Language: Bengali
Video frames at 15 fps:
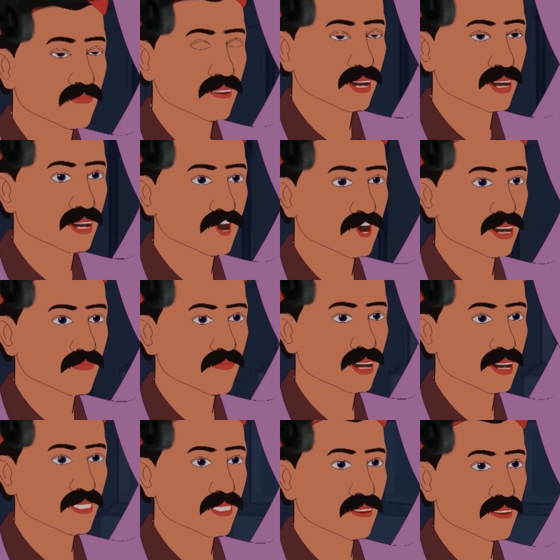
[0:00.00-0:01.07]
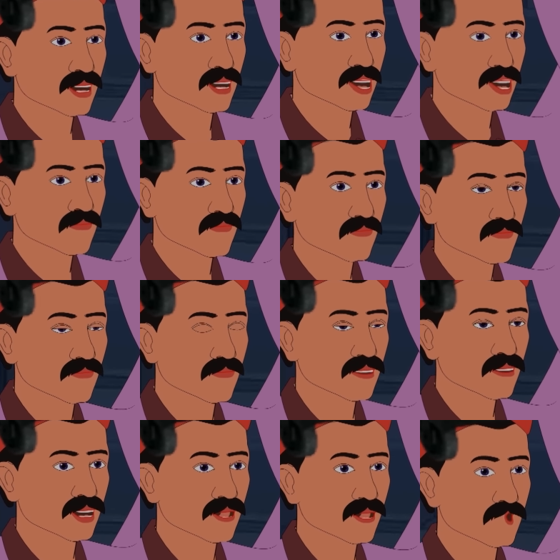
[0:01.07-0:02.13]
আজ তো খুব মজা হচ্ছে
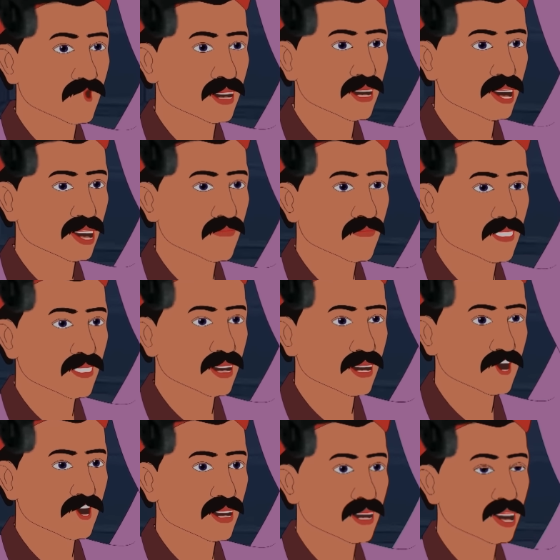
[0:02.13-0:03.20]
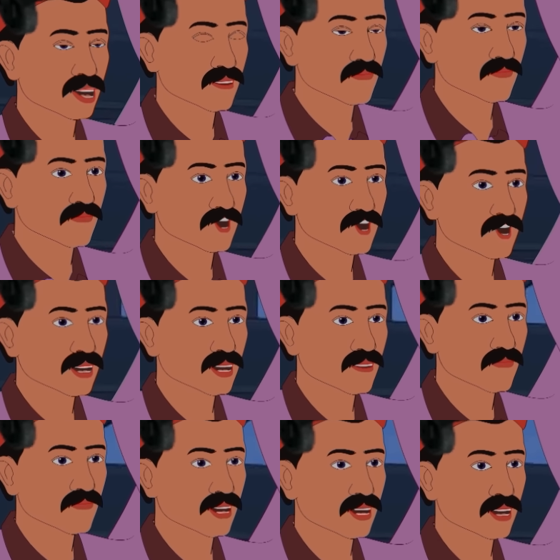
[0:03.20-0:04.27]
মঙ্গলসূত্র হারাতে হলো না আর
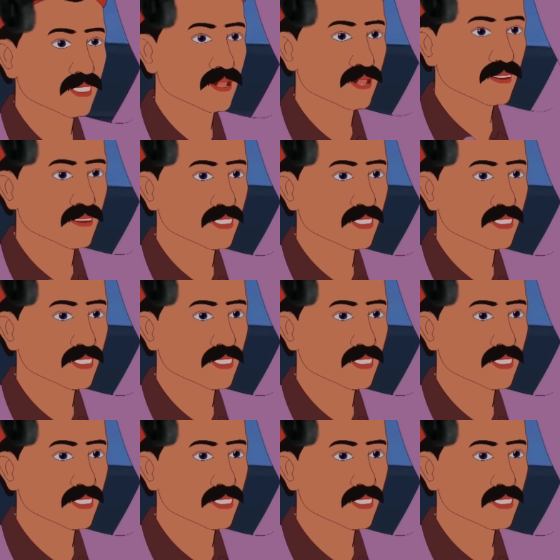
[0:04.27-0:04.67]
মেশিনও পেয়ে